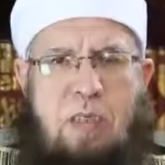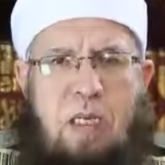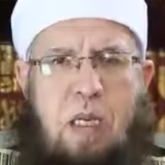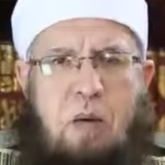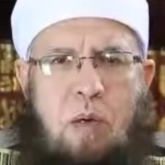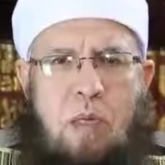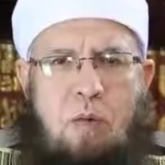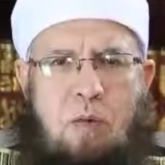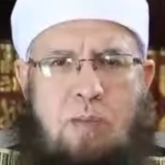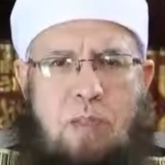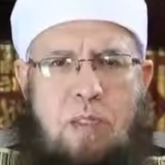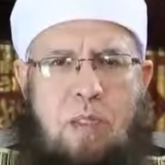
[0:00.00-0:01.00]

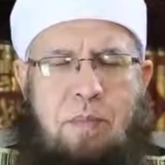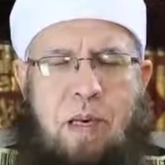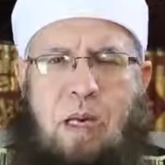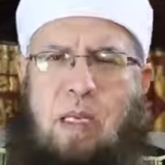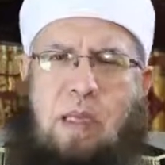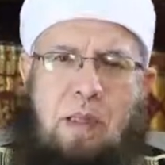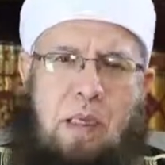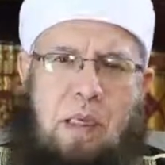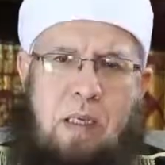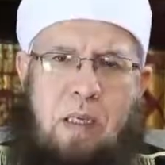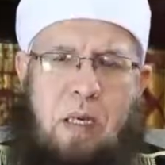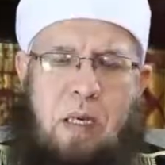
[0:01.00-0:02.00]
الصلوات وفي السماء على
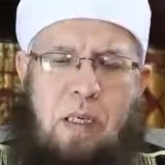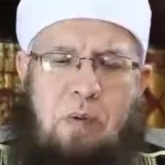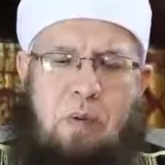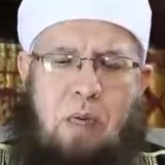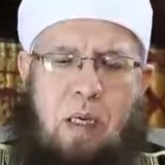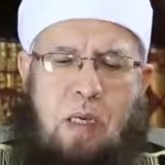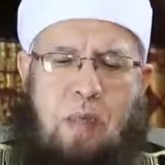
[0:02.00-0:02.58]
ذلك الدعاء